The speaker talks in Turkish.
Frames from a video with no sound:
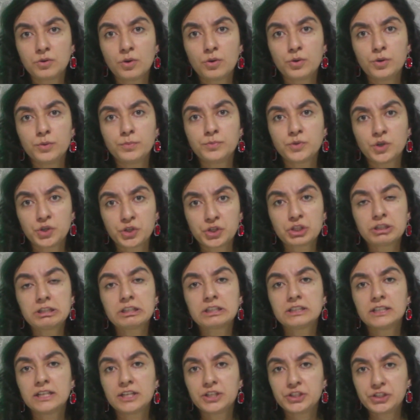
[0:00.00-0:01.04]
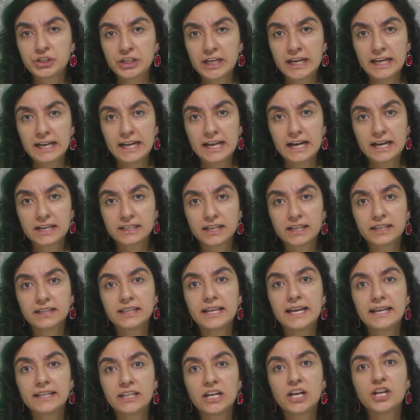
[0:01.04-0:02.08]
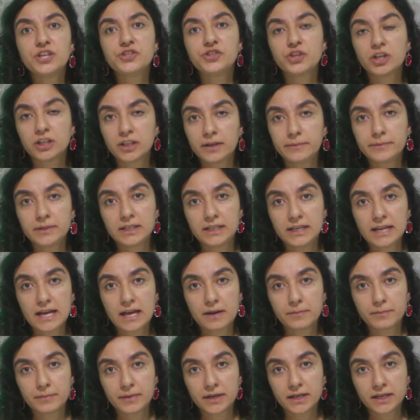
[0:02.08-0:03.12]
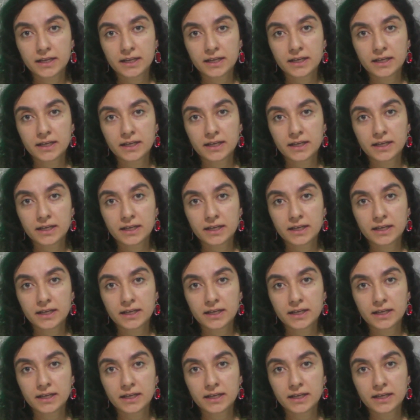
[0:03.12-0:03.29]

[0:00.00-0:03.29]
görüp şaşırdıkları şeylerden de enerji alabilirler mi?